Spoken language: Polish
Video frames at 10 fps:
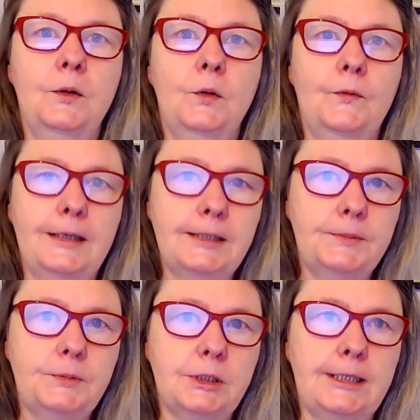
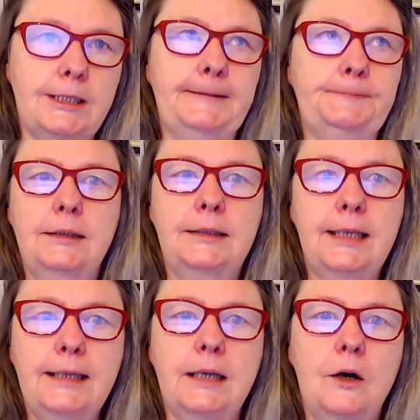uważam, że
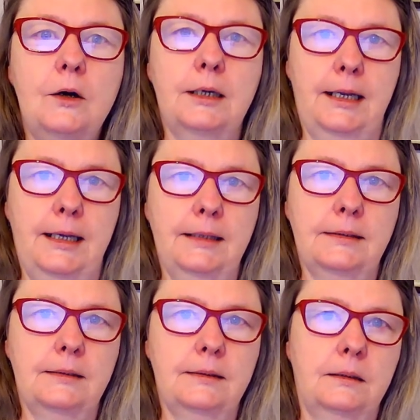ten
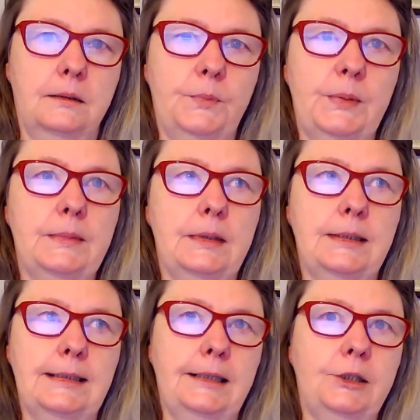okres bym
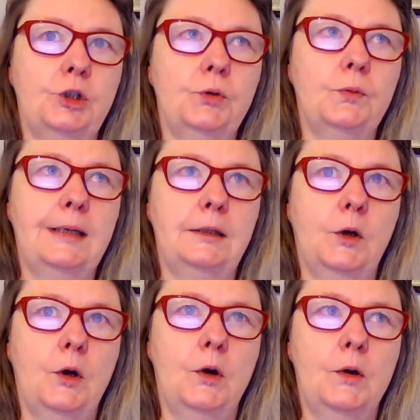zaliczyła
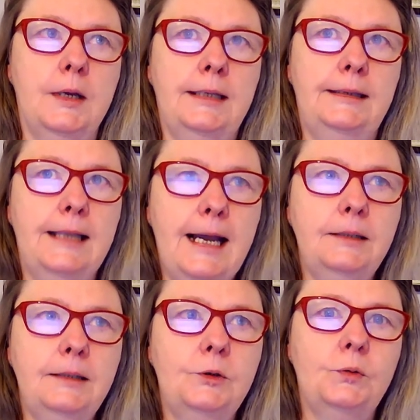do
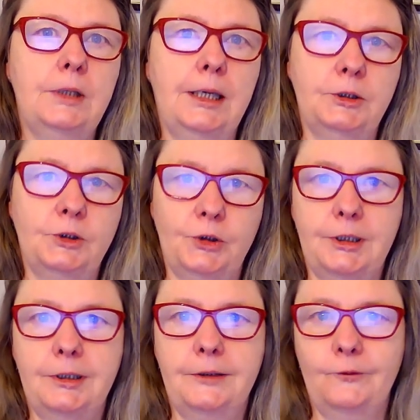
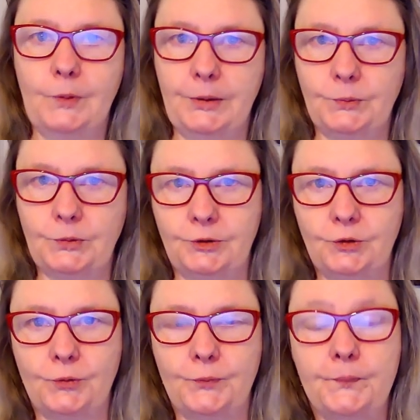najtrudniejszych w moim
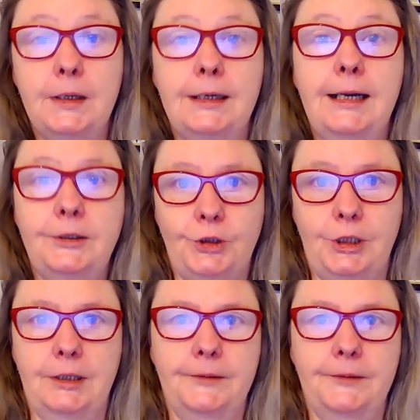życiu. Dlaczego?